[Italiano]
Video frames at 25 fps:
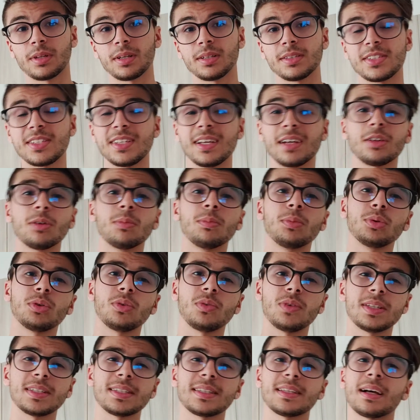sia da un punto
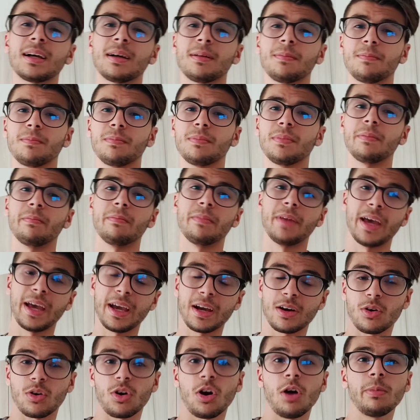di vista
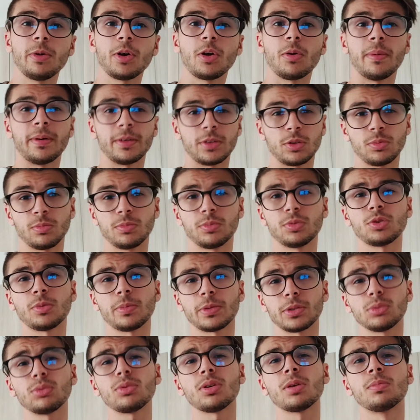economico, ma
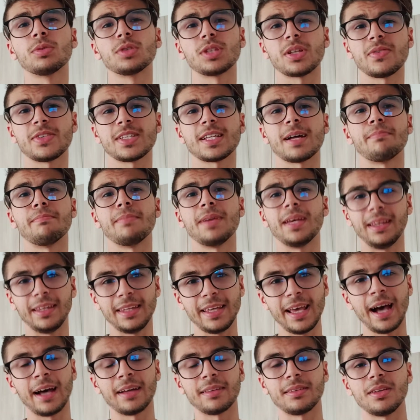soprattutto da un punto di vista
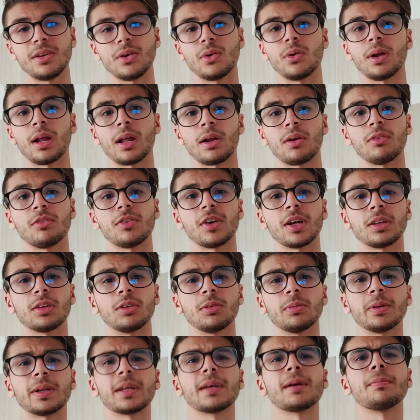mediatico l'hanno fatto,
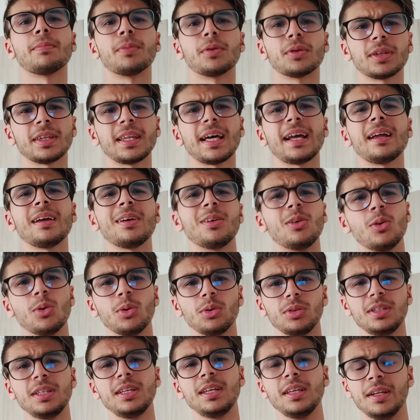perché portare
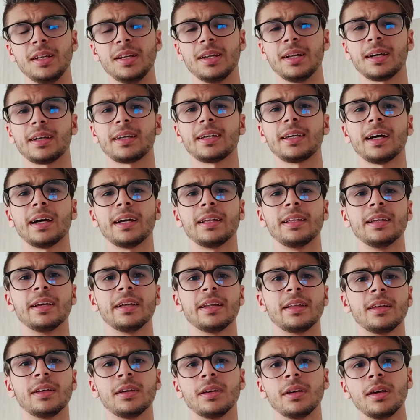Godin a
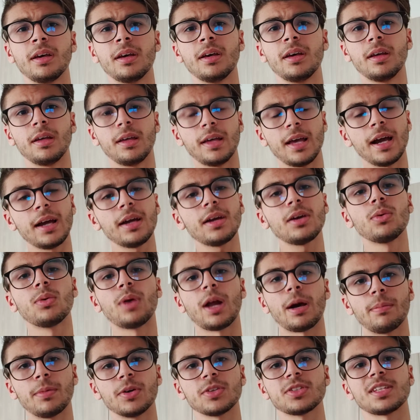Cagliari è anche
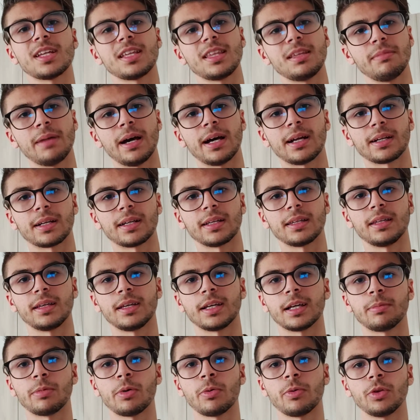una mossa di marketing,
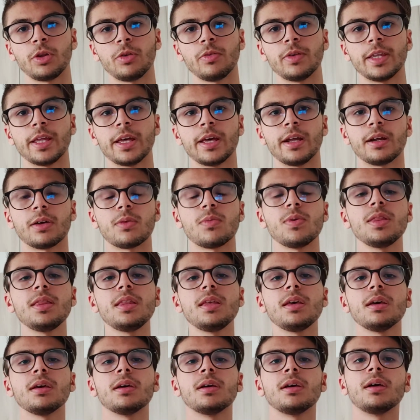a mio modo di vedere,
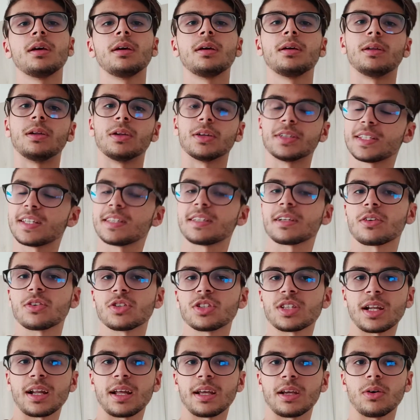quindi la stessa
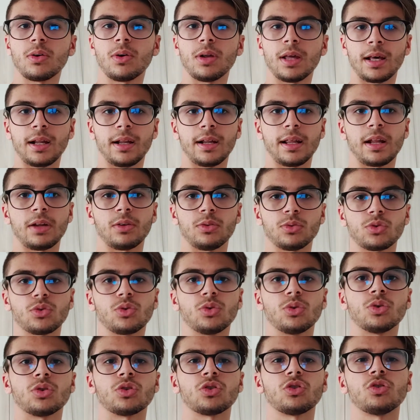cosa Nangolan l'anno
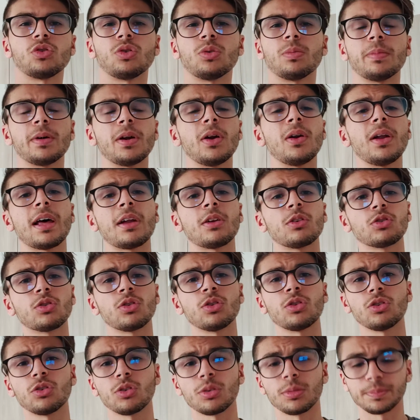scorso, però l'anno
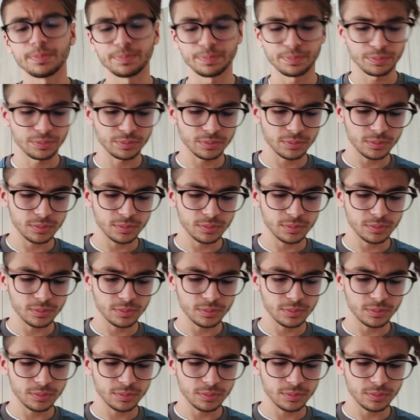scorso,